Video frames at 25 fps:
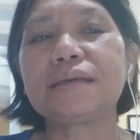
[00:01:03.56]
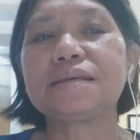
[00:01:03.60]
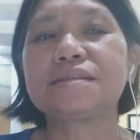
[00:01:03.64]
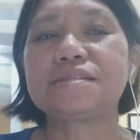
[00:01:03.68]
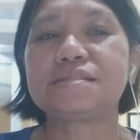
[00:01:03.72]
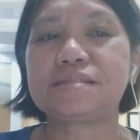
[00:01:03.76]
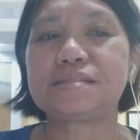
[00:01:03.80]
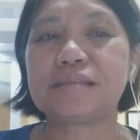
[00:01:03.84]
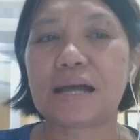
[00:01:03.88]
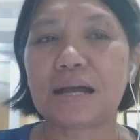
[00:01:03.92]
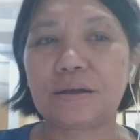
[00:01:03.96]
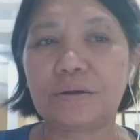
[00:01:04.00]

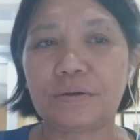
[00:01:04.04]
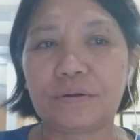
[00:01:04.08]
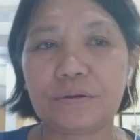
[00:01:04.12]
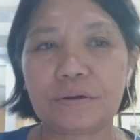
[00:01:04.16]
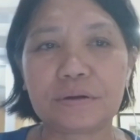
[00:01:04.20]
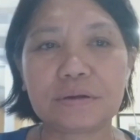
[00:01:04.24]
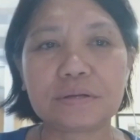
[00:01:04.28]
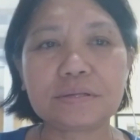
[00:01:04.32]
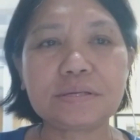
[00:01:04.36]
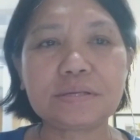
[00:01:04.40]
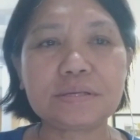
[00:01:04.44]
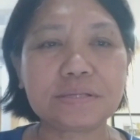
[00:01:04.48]

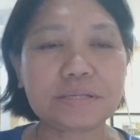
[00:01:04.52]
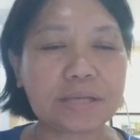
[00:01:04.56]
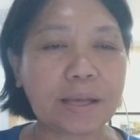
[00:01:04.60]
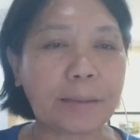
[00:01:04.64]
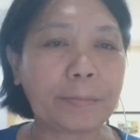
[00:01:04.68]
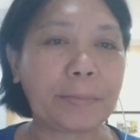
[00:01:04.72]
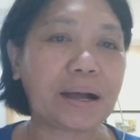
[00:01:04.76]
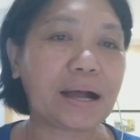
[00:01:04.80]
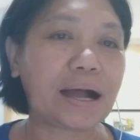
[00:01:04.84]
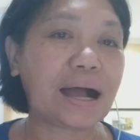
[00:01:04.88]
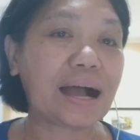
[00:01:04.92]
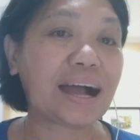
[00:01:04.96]
sagot sa
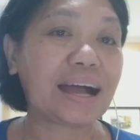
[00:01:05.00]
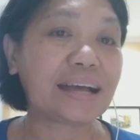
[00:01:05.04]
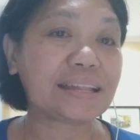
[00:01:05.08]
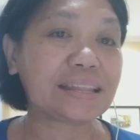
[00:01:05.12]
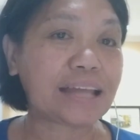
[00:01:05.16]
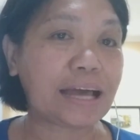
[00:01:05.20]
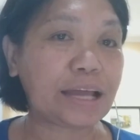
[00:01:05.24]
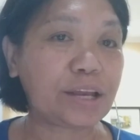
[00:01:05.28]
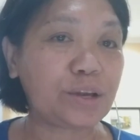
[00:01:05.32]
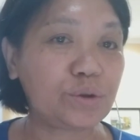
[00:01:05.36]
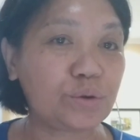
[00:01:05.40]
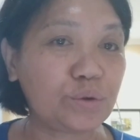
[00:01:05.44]
mga
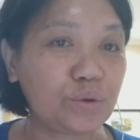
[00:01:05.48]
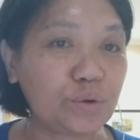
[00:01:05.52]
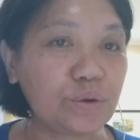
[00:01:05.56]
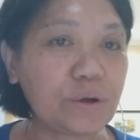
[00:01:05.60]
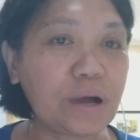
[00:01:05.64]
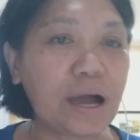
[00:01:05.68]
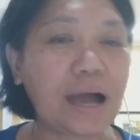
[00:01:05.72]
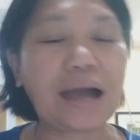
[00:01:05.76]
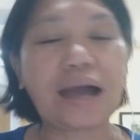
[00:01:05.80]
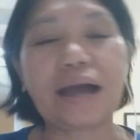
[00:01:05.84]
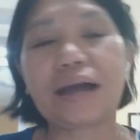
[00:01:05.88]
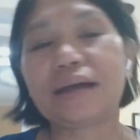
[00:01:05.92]

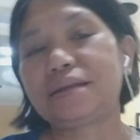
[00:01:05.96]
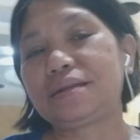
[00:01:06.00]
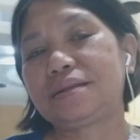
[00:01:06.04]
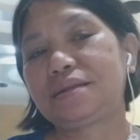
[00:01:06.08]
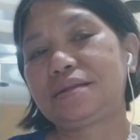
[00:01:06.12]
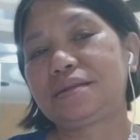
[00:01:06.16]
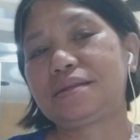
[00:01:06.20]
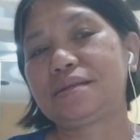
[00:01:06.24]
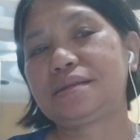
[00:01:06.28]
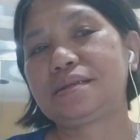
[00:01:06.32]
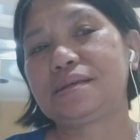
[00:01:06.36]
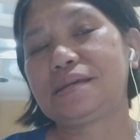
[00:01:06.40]
katanungan
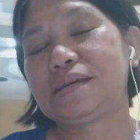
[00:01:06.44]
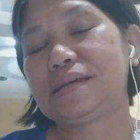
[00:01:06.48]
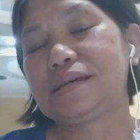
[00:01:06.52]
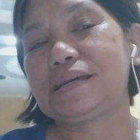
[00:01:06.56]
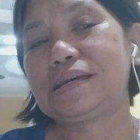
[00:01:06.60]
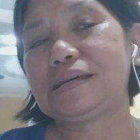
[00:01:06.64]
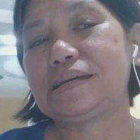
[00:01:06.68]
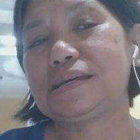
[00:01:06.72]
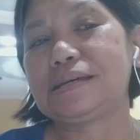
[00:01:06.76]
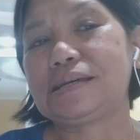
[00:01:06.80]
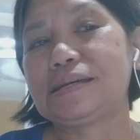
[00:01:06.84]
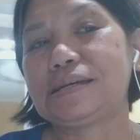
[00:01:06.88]

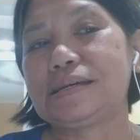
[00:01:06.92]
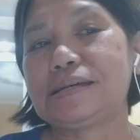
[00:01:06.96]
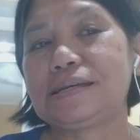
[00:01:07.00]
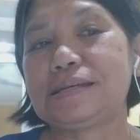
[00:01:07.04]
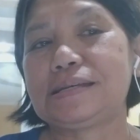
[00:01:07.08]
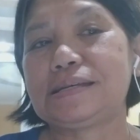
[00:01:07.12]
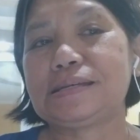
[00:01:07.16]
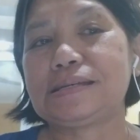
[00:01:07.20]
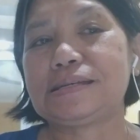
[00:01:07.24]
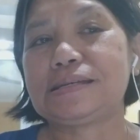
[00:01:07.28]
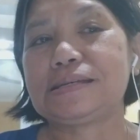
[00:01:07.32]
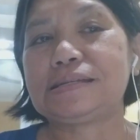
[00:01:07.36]

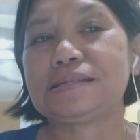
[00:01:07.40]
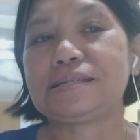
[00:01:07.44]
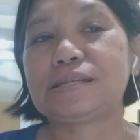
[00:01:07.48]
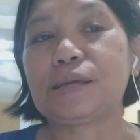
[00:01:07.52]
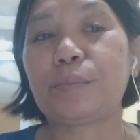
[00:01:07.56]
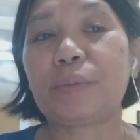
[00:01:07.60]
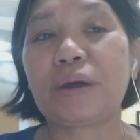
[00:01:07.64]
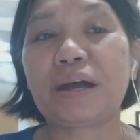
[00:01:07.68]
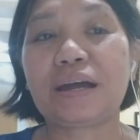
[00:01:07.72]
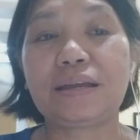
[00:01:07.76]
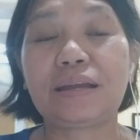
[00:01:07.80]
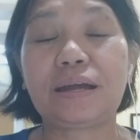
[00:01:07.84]
sa
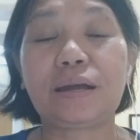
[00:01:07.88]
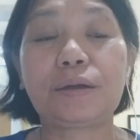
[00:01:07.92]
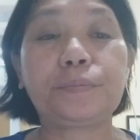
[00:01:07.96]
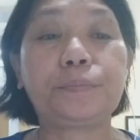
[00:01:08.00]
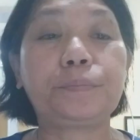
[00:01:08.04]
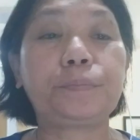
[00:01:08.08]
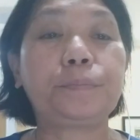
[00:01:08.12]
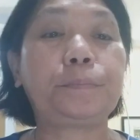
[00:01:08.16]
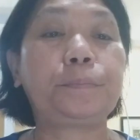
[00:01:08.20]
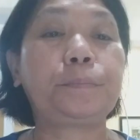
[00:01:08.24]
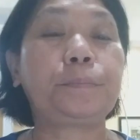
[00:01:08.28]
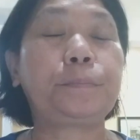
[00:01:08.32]
mga
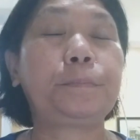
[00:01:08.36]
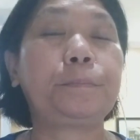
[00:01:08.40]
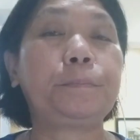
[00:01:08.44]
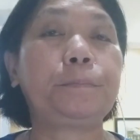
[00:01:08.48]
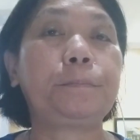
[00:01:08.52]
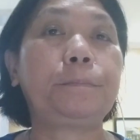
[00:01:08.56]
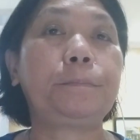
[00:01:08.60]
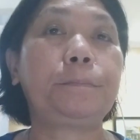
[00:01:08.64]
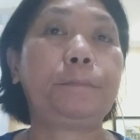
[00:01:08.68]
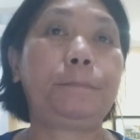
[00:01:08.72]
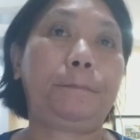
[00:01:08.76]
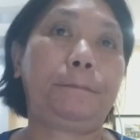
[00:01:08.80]

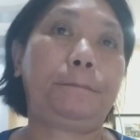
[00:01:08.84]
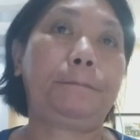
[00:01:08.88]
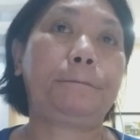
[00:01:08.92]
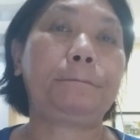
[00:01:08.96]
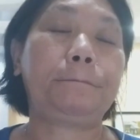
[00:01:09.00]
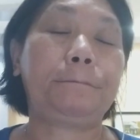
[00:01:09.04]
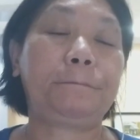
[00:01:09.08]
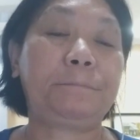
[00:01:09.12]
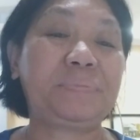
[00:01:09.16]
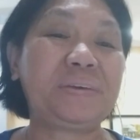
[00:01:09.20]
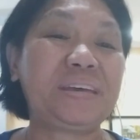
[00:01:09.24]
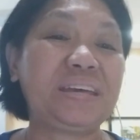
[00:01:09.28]

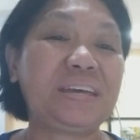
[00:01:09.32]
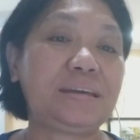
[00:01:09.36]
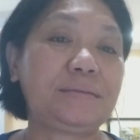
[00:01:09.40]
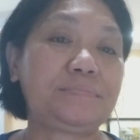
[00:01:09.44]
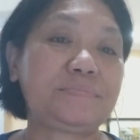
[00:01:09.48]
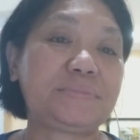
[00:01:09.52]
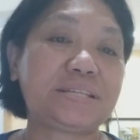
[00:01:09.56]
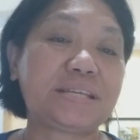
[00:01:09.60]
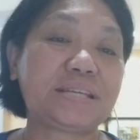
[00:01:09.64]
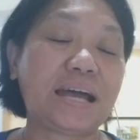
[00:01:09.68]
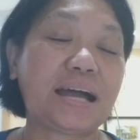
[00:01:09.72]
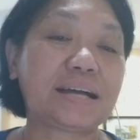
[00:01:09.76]
nag-PM
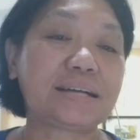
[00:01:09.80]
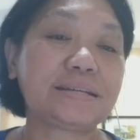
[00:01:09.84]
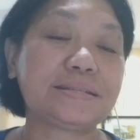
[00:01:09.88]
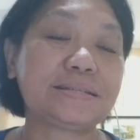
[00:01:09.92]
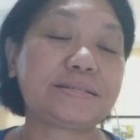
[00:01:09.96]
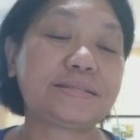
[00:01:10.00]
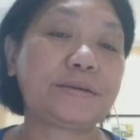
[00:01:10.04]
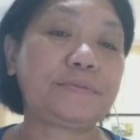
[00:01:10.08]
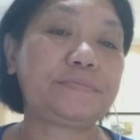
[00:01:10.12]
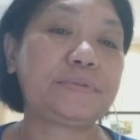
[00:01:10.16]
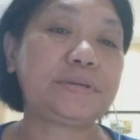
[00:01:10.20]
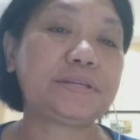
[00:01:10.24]
sa akin
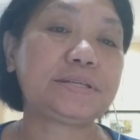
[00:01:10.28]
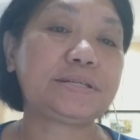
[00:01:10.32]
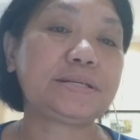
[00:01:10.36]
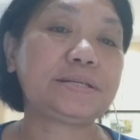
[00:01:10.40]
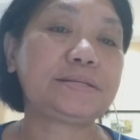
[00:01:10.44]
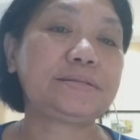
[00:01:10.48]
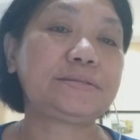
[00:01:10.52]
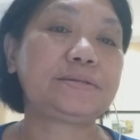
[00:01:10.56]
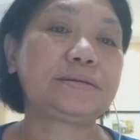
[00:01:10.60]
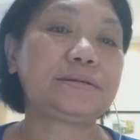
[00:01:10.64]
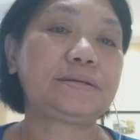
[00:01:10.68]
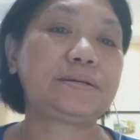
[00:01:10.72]
sa
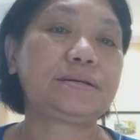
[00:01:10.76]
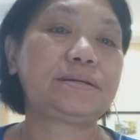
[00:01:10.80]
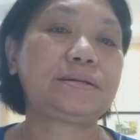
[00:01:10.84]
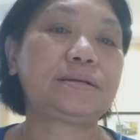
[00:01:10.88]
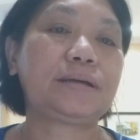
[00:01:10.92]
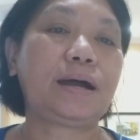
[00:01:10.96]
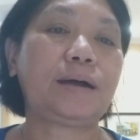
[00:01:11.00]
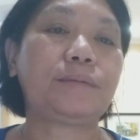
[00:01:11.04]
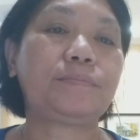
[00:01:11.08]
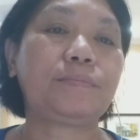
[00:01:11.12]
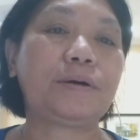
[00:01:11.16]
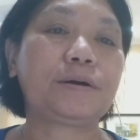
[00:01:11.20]
Messenger
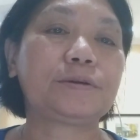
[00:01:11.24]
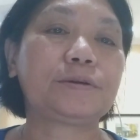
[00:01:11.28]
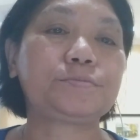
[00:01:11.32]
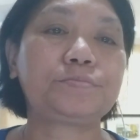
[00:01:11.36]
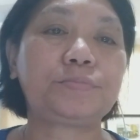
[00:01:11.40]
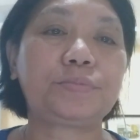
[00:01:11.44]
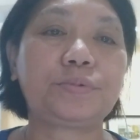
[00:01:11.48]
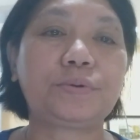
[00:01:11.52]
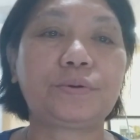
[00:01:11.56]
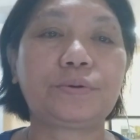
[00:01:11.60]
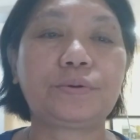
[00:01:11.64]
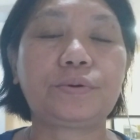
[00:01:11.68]
about
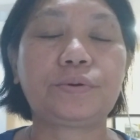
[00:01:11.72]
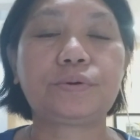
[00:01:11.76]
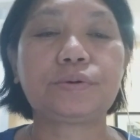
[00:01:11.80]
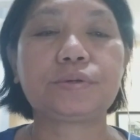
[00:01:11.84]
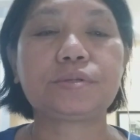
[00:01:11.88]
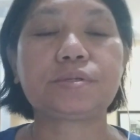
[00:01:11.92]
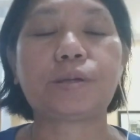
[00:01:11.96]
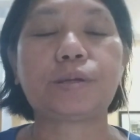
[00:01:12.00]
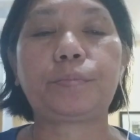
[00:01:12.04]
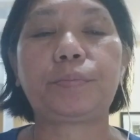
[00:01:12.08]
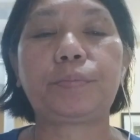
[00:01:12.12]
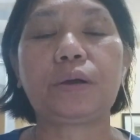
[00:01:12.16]
po
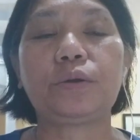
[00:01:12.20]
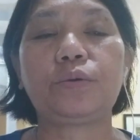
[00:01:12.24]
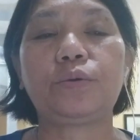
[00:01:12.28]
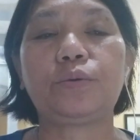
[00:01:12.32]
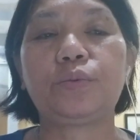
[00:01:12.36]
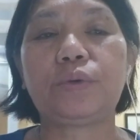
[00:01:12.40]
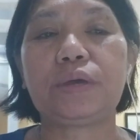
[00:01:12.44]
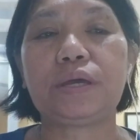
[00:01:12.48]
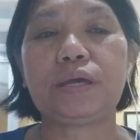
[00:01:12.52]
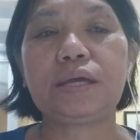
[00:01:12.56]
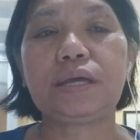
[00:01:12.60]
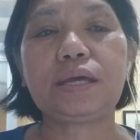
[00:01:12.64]
sa
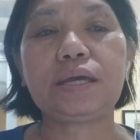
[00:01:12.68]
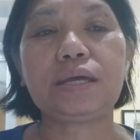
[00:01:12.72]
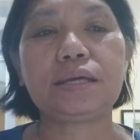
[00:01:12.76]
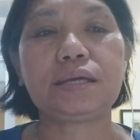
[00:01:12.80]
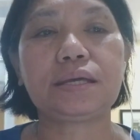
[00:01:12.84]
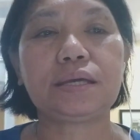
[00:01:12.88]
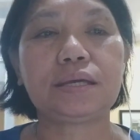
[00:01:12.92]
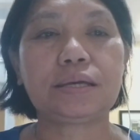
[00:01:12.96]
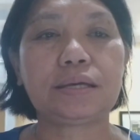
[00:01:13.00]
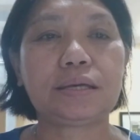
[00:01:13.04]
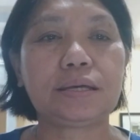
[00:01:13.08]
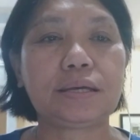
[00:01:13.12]
pag-uwi
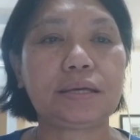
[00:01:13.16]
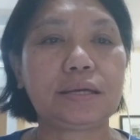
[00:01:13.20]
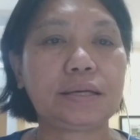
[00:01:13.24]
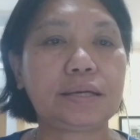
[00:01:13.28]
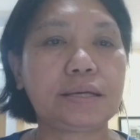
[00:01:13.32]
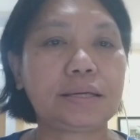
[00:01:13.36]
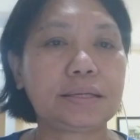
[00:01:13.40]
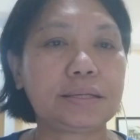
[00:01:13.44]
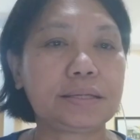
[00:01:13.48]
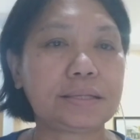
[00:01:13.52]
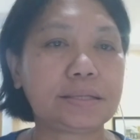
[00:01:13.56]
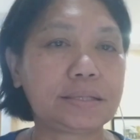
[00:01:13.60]

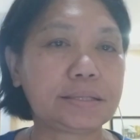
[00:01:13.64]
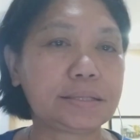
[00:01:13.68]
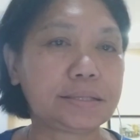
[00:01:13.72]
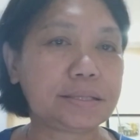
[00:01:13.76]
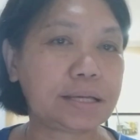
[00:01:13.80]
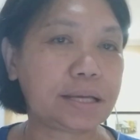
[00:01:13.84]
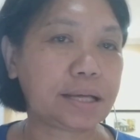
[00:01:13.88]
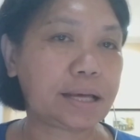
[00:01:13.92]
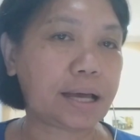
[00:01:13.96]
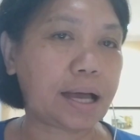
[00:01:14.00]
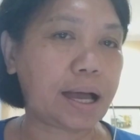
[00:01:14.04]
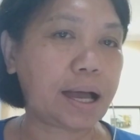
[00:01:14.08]

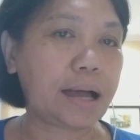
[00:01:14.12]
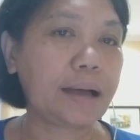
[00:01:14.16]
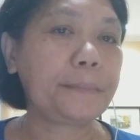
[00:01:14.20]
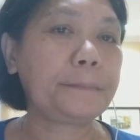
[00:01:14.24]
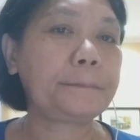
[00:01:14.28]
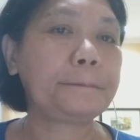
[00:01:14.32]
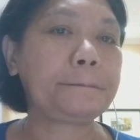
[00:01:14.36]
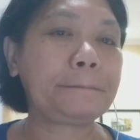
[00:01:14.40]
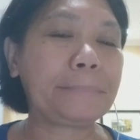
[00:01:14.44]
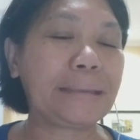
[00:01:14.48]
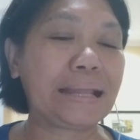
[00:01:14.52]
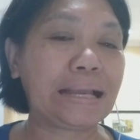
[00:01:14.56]
sa
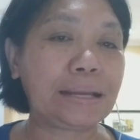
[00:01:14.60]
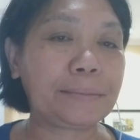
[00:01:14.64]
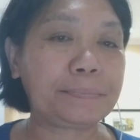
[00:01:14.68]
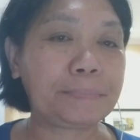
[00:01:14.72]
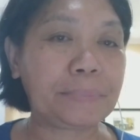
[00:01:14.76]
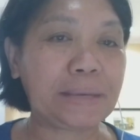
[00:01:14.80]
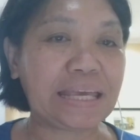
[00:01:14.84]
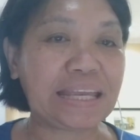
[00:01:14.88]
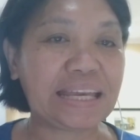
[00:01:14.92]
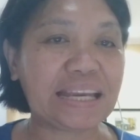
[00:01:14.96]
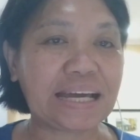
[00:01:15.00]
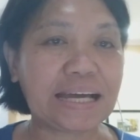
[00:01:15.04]

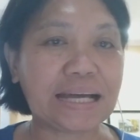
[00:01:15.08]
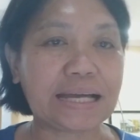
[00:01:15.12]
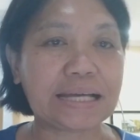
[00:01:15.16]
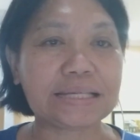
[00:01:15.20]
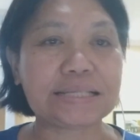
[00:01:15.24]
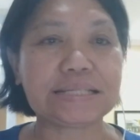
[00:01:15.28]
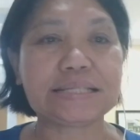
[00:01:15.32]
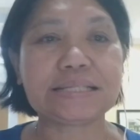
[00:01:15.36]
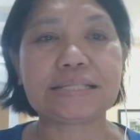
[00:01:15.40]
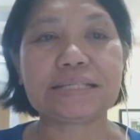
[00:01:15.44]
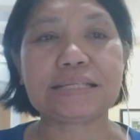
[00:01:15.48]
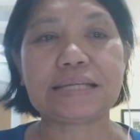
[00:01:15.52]

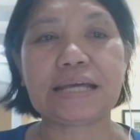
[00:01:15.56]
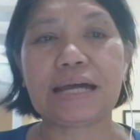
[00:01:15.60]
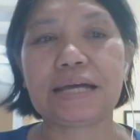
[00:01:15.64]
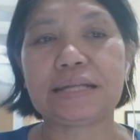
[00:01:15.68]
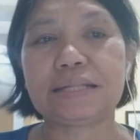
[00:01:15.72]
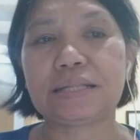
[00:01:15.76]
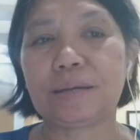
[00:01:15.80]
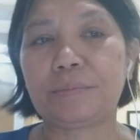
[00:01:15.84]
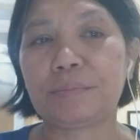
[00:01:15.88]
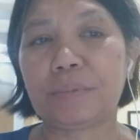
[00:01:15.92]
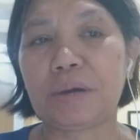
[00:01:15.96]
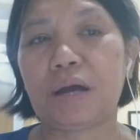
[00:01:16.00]
Pilipinas at
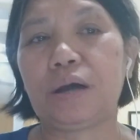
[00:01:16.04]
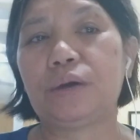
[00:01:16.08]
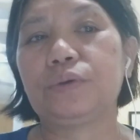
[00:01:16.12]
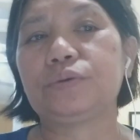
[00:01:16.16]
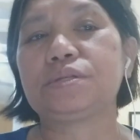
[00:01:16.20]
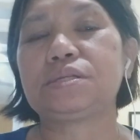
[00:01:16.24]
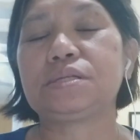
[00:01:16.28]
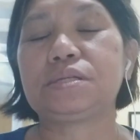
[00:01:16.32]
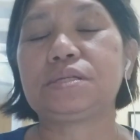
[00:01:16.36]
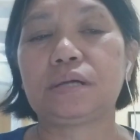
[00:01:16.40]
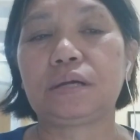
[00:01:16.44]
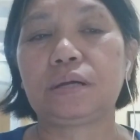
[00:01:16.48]
about
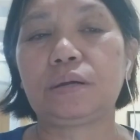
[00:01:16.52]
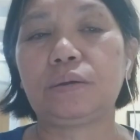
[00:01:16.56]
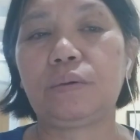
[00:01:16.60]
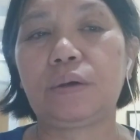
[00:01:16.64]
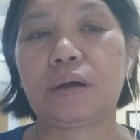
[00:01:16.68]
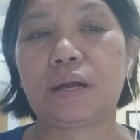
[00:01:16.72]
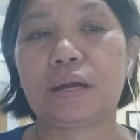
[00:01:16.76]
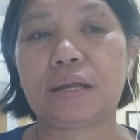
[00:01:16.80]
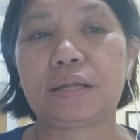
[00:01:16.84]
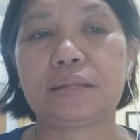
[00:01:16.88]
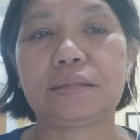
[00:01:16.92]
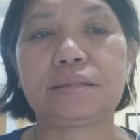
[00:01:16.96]
sa
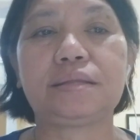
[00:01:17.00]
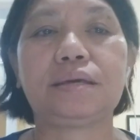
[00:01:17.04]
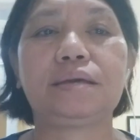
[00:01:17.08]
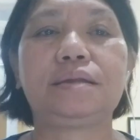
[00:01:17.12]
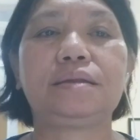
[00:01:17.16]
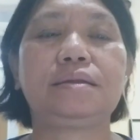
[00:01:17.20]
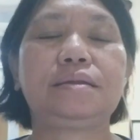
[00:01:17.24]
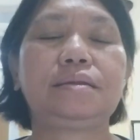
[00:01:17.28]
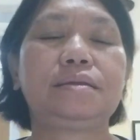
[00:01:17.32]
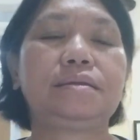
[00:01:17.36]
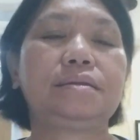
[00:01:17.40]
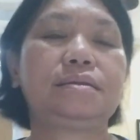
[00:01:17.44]

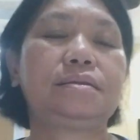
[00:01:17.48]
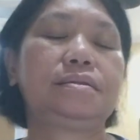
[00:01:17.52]
quarantine.